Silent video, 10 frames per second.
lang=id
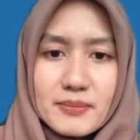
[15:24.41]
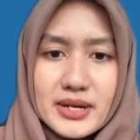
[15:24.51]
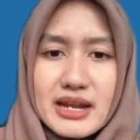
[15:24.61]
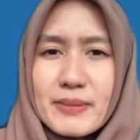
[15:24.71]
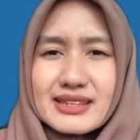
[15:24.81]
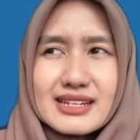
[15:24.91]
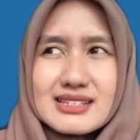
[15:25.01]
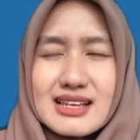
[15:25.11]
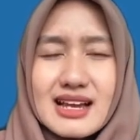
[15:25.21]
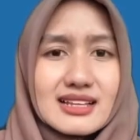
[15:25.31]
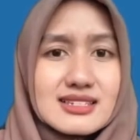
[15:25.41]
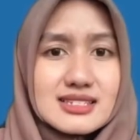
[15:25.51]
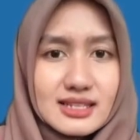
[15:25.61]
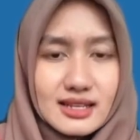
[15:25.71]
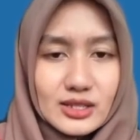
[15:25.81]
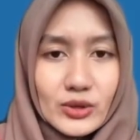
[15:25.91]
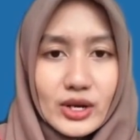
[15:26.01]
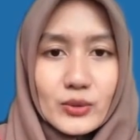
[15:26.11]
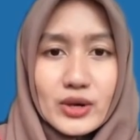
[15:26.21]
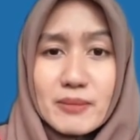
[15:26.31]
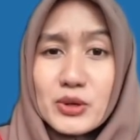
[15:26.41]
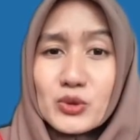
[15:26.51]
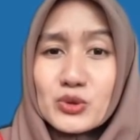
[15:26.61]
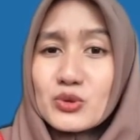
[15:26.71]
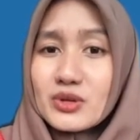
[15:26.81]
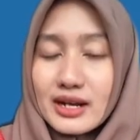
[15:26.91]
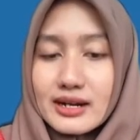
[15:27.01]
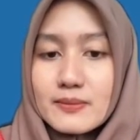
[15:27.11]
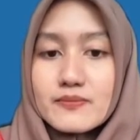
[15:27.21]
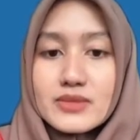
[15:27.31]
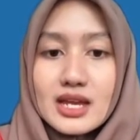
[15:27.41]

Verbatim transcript: pendapatannya sangat kecil atau ya kurang menguntungkan,